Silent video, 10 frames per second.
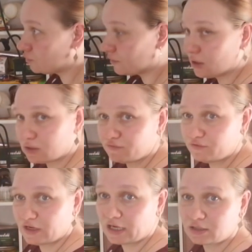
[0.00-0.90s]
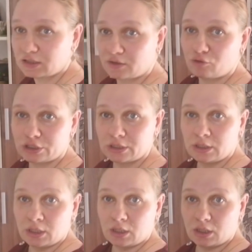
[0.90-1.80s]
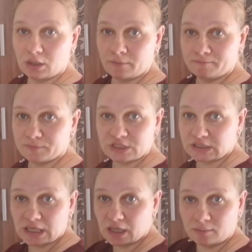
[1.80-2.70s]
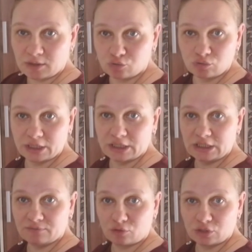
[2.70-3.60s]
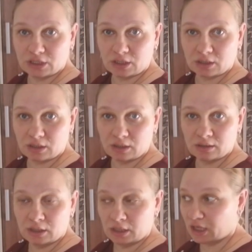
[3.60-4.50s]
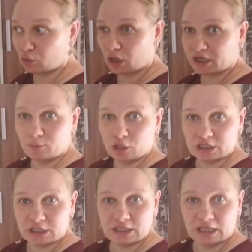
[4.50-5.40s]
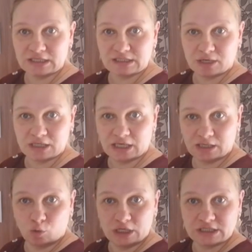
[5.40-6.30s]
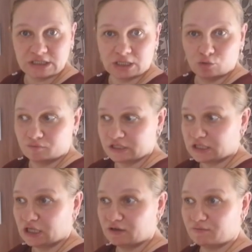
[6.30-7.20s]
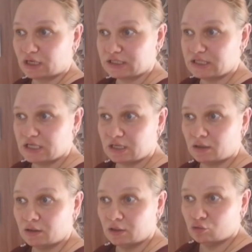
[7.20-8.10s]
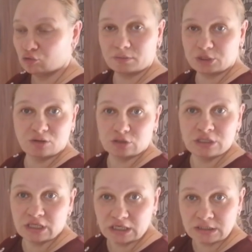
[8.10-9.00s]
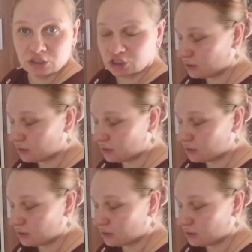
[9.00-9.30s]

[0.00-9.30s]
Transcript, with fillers: тут в, это, в дверях-то, так вот, э, сказала, махнула, иди вроде как, ага. Я говорю, а к ребенку то не надо забирать, я на улице стою, вы стоите в магазине. Ну, вообще, вот интересный